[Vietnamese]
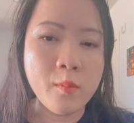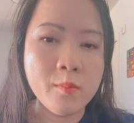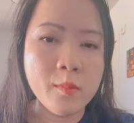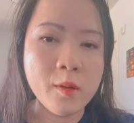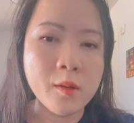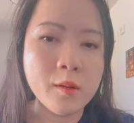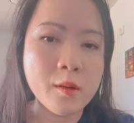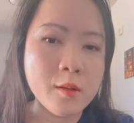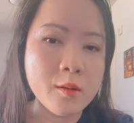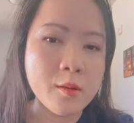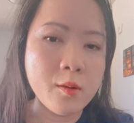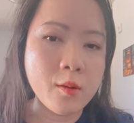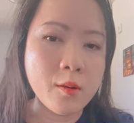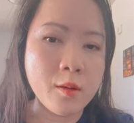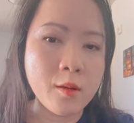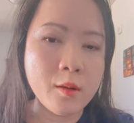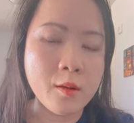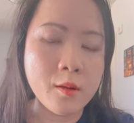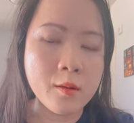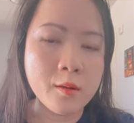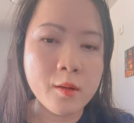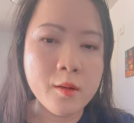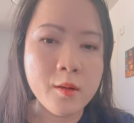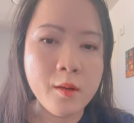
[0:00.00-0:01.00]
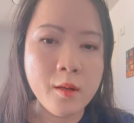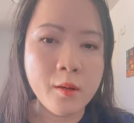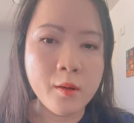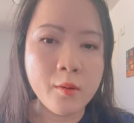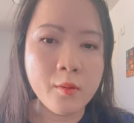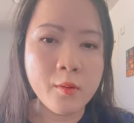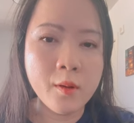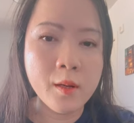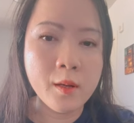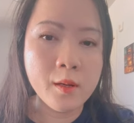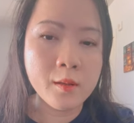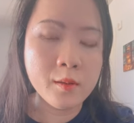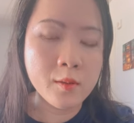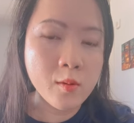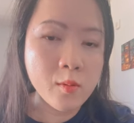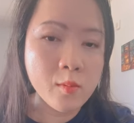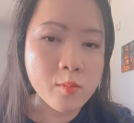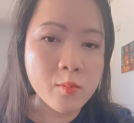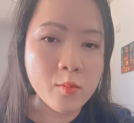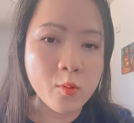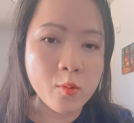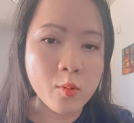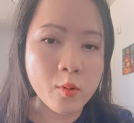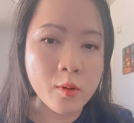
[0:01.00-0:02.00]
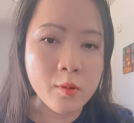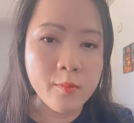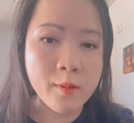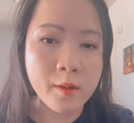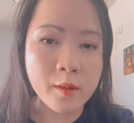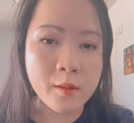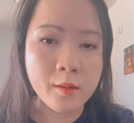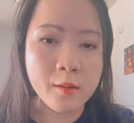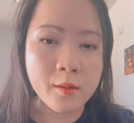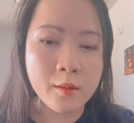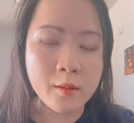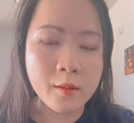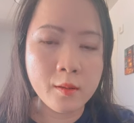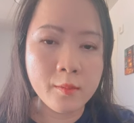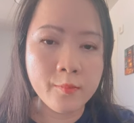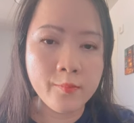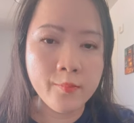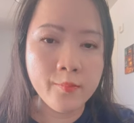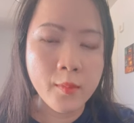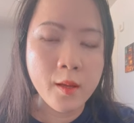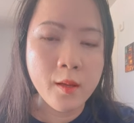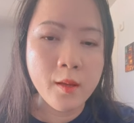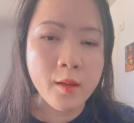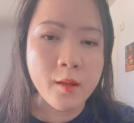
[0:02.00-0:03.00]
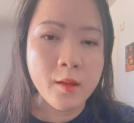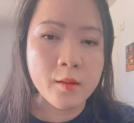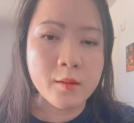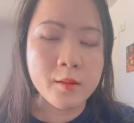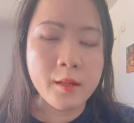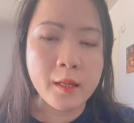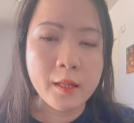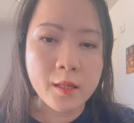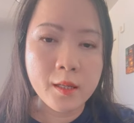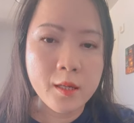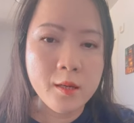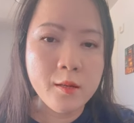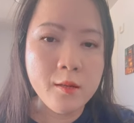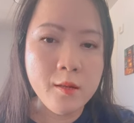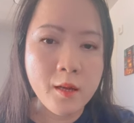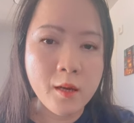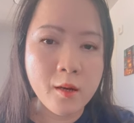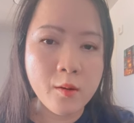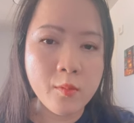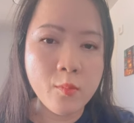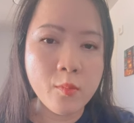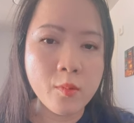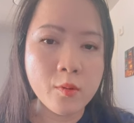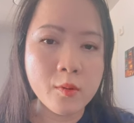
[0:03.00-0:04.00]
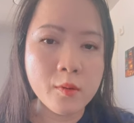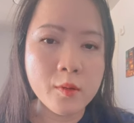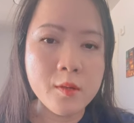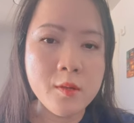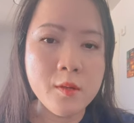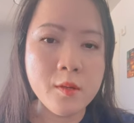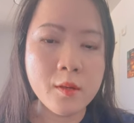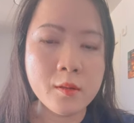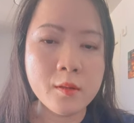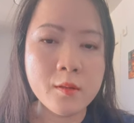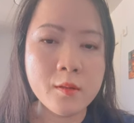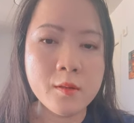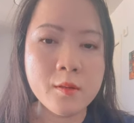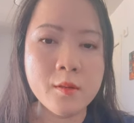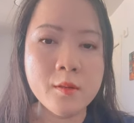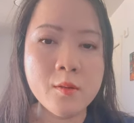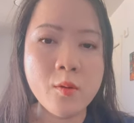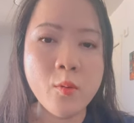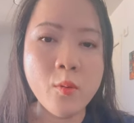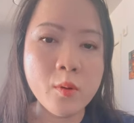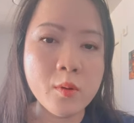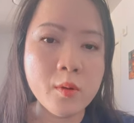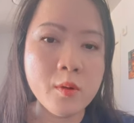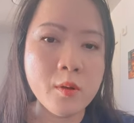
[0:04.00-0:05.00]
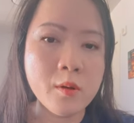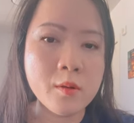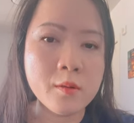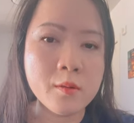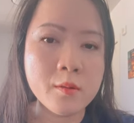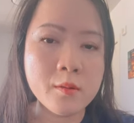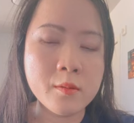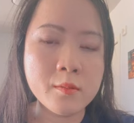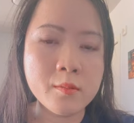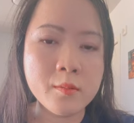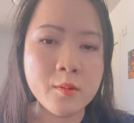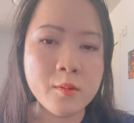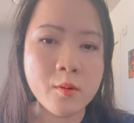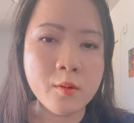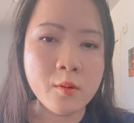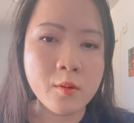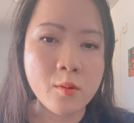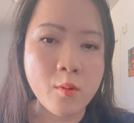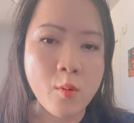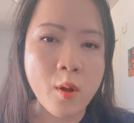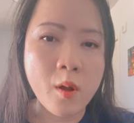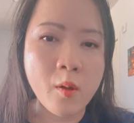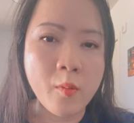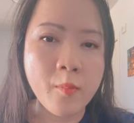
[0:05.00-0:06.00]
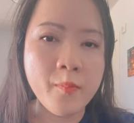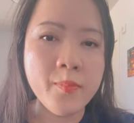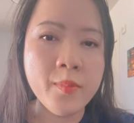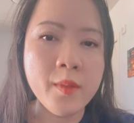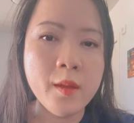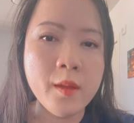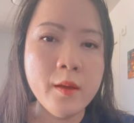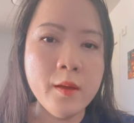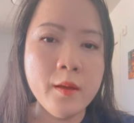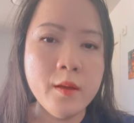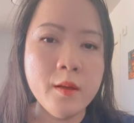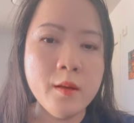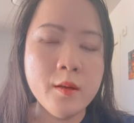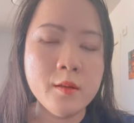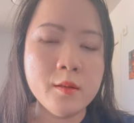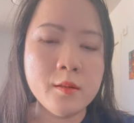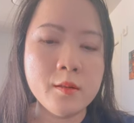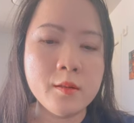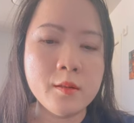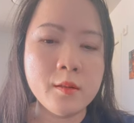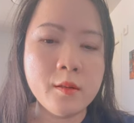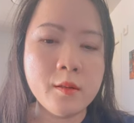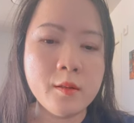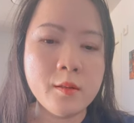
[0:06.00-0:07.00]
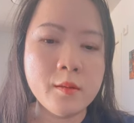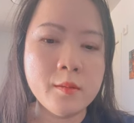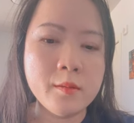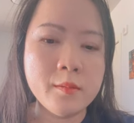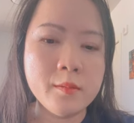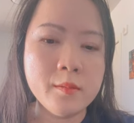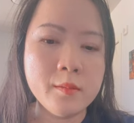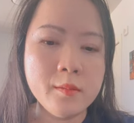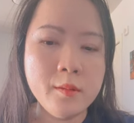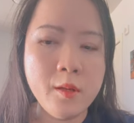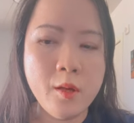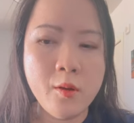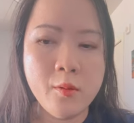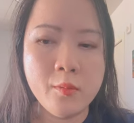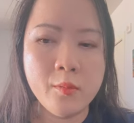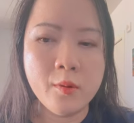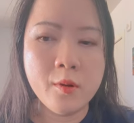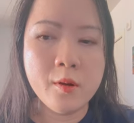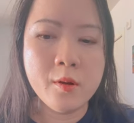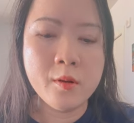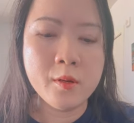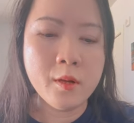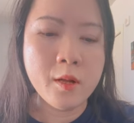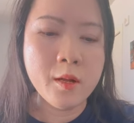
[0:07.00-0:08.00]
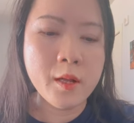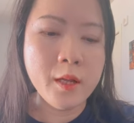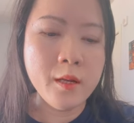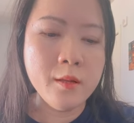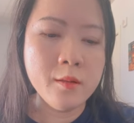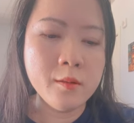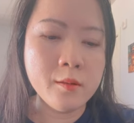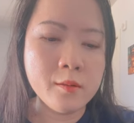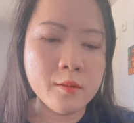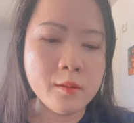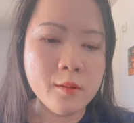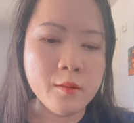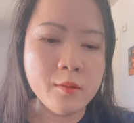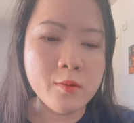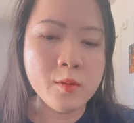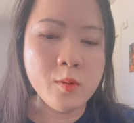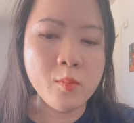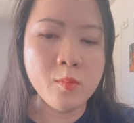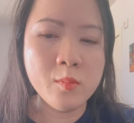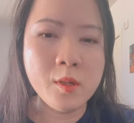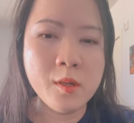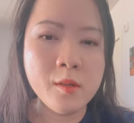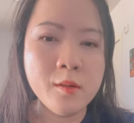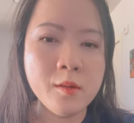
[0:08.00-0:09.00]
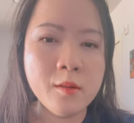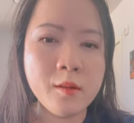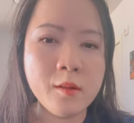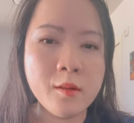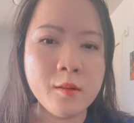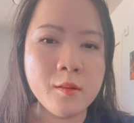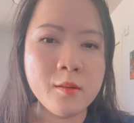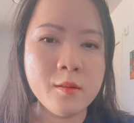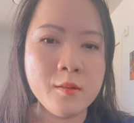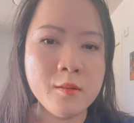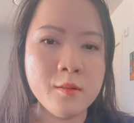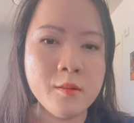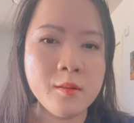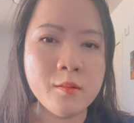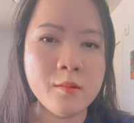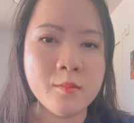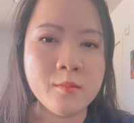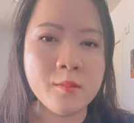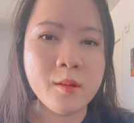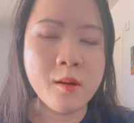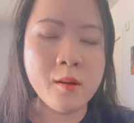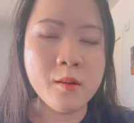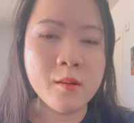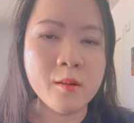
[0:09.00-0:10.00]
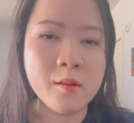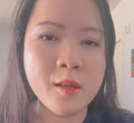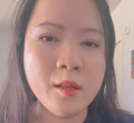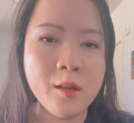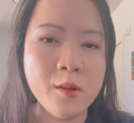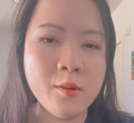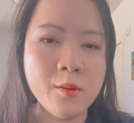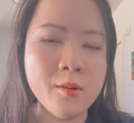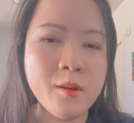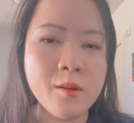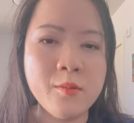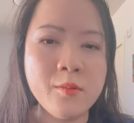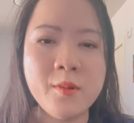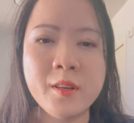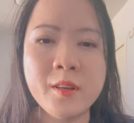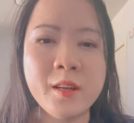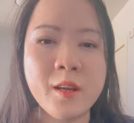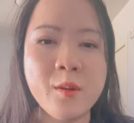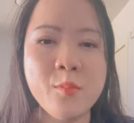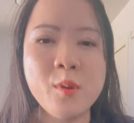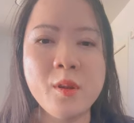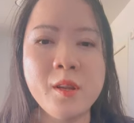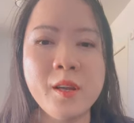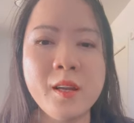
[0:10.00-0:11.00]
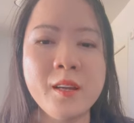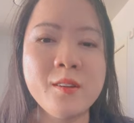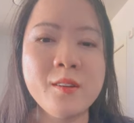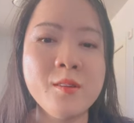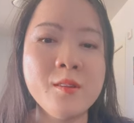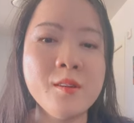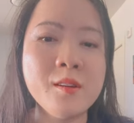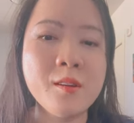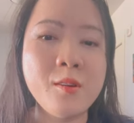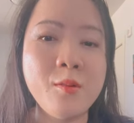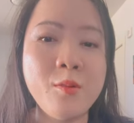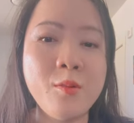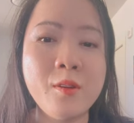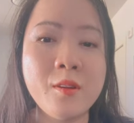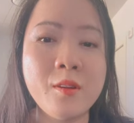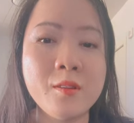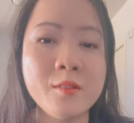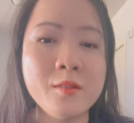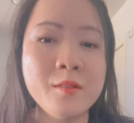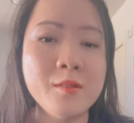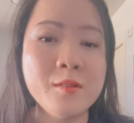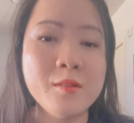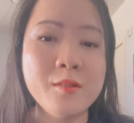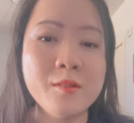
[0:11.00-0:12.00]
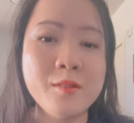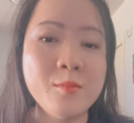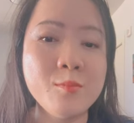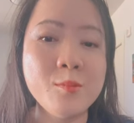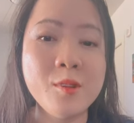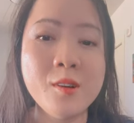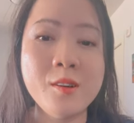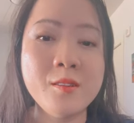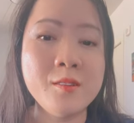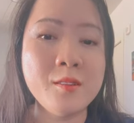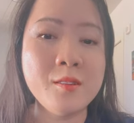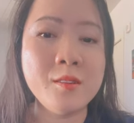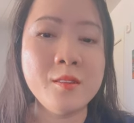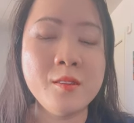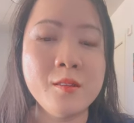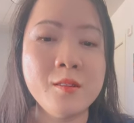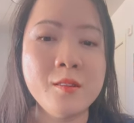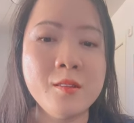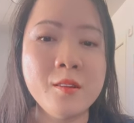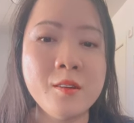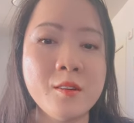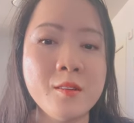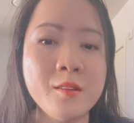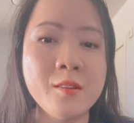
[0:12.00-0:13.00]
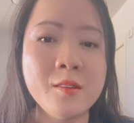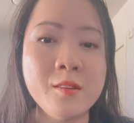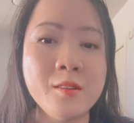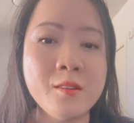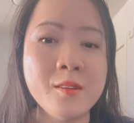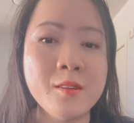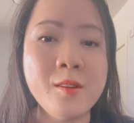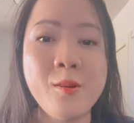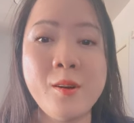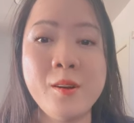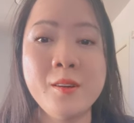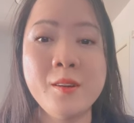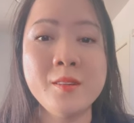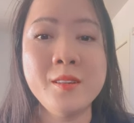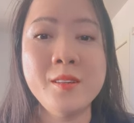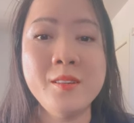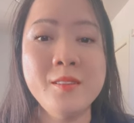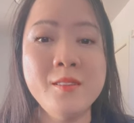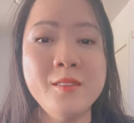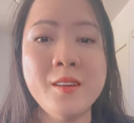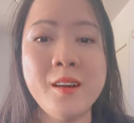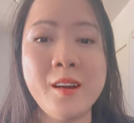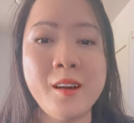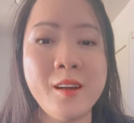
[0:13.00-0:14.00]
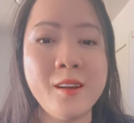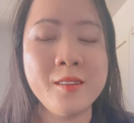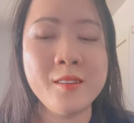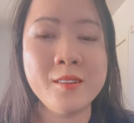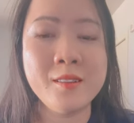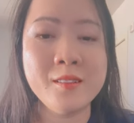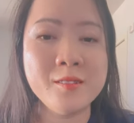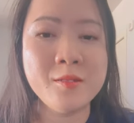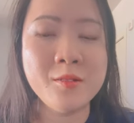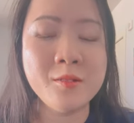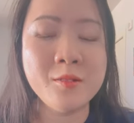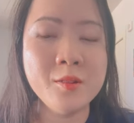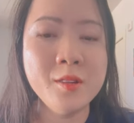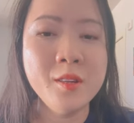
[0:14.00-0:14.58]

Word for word: những cái uh, cái điều rất là tốt của cái việc uh, đăng ký vào một cái việc thử thuốc cho cho khoa học uh, nhiều người nghĩ là thôi ung thư thì trời kêu giờ Việt Nam mình hay nói câu là ung thư thì trời kêu ai nấy già này nọ